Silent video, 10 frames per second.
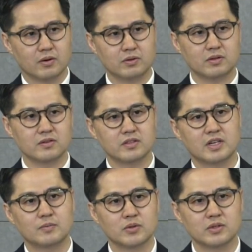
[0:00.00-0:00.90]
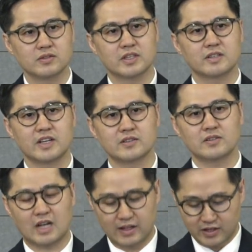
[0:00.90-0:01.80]
어떤 사람도 선생을
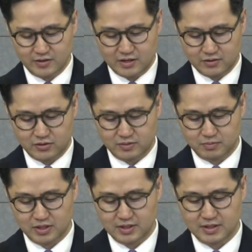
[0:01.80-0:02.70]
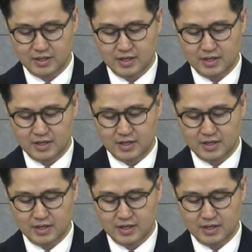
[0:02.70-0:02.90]
해서는 안 된다는 것입니다.